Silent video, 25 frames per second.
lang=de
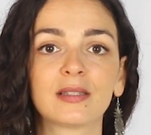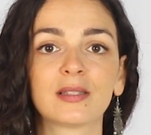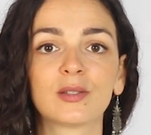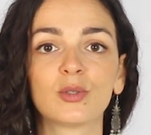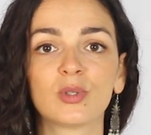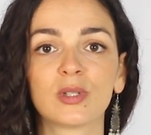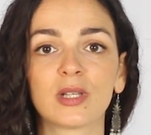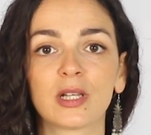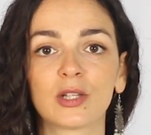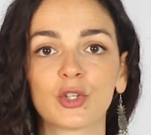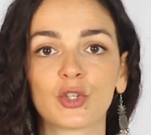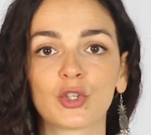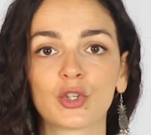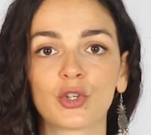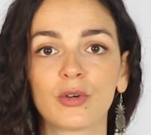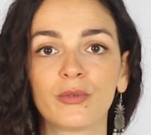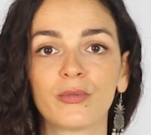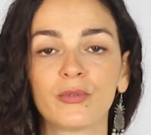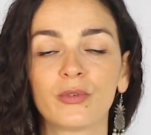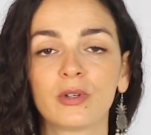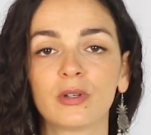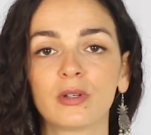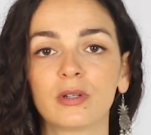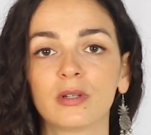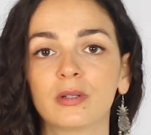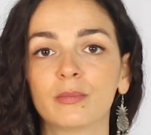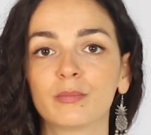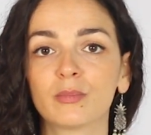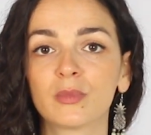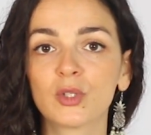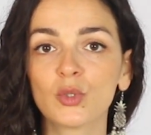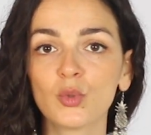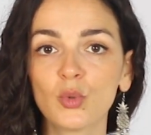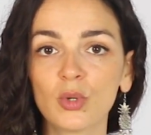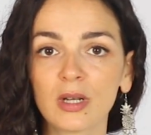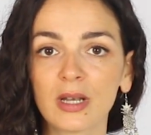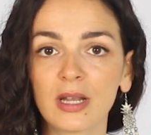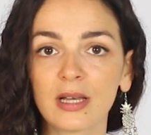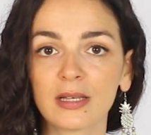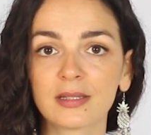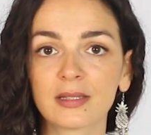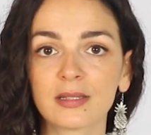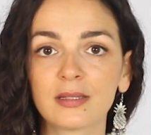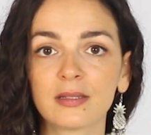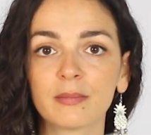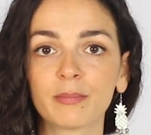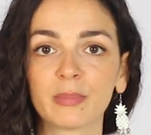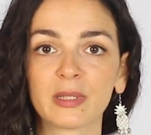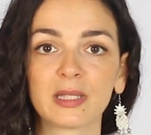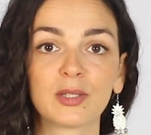Zusatzstoffe ähm,
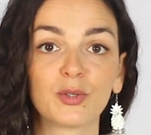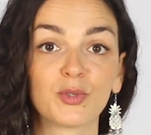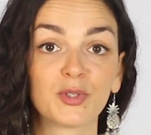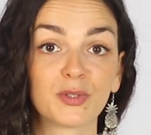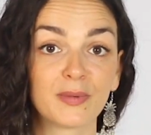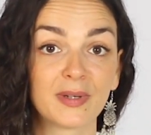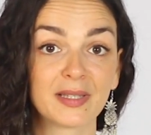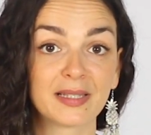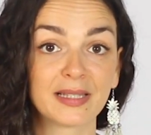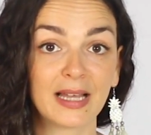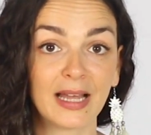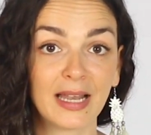zugelassen bzw.